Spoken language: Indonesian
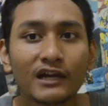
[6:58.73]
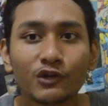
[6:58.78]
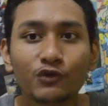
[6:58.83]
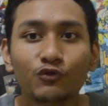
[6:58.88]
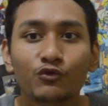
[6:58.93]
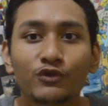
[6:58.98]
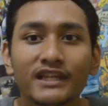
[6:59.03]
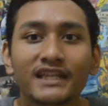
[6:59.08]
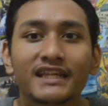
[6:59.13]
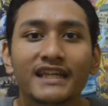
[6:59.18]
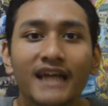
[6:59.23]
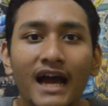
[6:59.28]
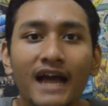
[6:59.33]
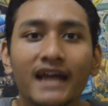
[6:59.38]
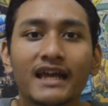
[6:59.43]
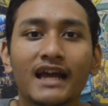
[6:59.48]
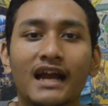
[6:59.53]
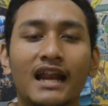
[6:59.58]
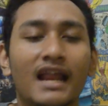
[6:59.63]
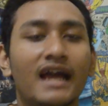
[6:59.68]
dunia
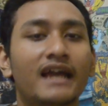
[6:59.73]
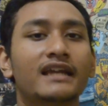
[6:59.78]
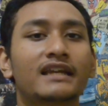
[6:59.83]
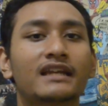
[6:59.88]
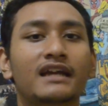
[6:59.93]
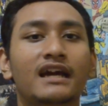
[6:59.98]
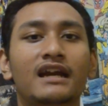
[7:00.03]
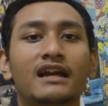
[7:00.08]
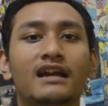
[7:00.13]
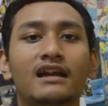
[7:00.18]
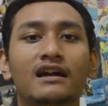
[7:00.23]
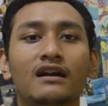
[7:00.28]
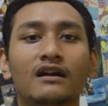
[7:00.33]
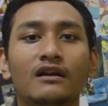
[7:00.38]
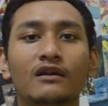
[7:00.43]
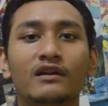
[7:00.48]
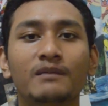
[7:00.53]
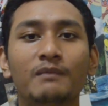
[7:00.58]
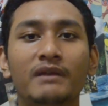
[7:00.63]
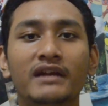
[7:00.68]
yang lain. Karena
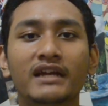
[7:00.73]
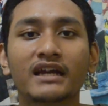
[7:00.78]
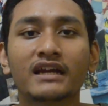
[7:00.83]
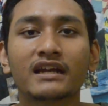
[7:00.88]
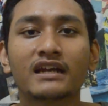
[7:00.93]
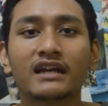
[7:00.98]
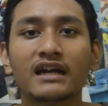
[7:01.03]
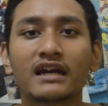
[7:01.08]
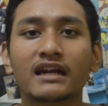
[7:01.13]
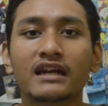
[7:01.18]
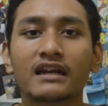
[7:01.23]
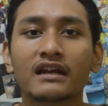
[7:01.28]
kalau dibandingkan dengan